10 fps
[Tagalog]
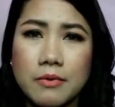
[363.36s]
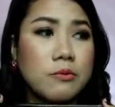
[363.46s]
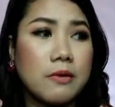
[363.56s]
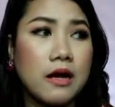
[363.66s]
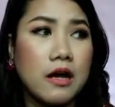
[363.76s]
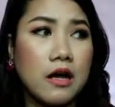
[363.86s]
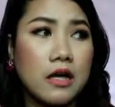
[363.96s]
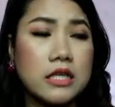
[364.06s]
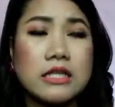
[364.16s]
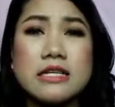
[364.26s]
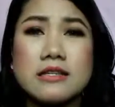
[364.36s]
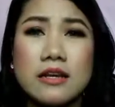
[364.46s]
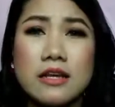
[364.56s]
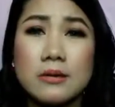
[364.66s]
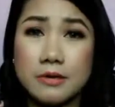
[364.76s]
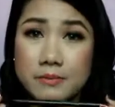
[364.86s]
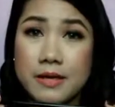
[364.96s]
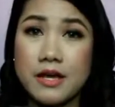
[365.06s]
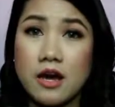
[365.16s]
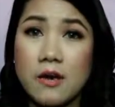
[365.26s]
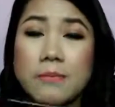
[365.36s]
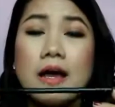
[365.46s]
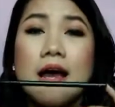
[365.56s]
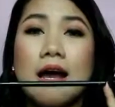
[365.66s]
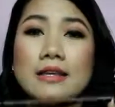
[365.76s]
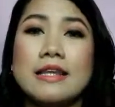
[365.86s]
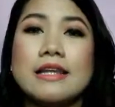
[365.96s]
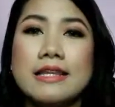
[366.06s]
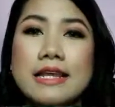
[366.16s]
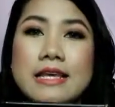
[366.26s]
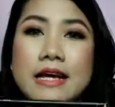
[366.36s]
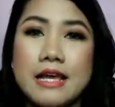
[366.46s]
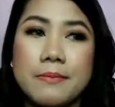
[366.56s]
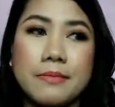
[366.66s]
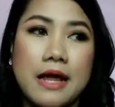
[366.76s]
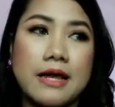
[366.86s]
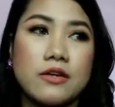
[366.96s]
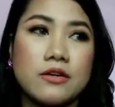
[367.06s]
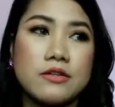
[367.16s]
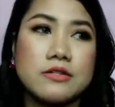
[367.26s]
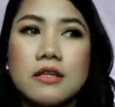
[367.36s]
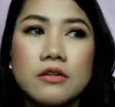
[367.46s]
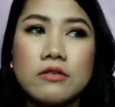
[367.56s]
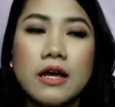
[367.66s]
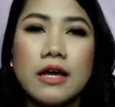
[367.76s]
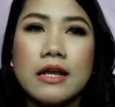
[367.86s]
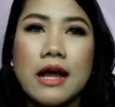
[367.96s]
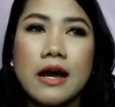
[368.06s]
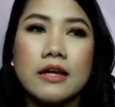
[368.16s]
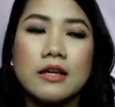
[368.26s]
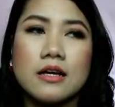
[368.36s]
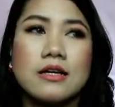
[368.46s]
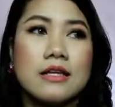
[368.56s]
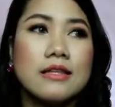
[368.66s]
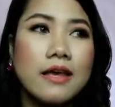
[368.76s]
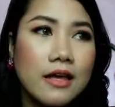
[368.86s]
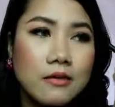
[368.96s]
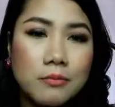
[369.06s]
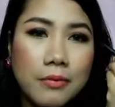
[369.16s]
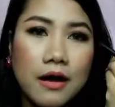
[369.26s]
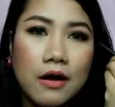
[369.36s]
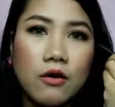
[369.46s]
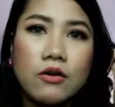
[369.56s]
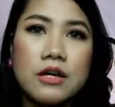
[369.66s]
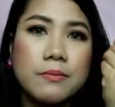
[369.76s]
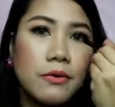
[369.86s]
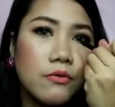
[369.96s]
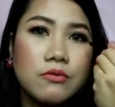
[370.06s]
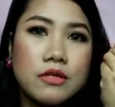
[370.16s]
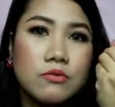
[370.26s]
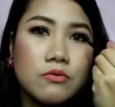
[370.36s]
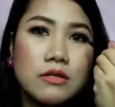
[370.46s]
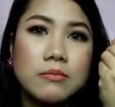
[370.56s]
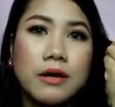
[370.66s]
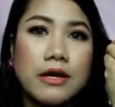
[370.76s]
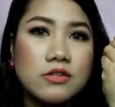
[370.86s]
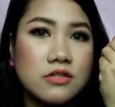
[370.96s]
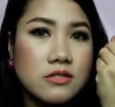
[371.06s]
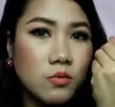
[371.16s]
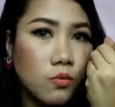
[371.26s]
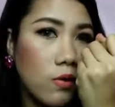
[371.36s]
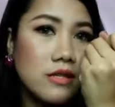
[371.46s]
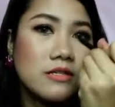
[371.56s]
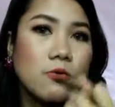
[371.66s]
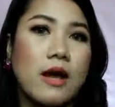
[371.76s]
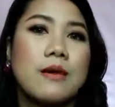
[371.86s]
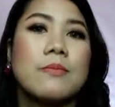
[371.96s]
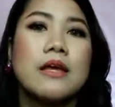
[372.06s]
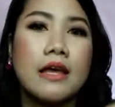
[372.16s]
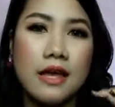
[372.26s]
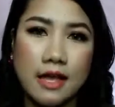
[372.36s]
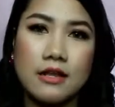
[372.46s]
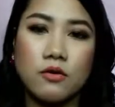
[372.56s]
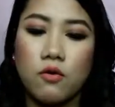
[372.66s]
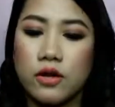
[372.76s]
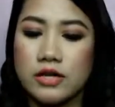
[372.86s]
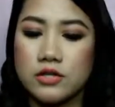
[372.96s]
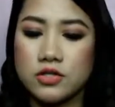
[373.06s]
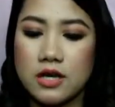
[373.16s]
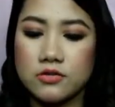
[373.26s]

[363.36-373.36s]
yung mga hindi sanay na mag-makeup, ang dali-dali niyang i-apply kasi hindi ko na kailangan na i-diin pa or ipaulit-ulit pa. Just one swipe and okay na siya.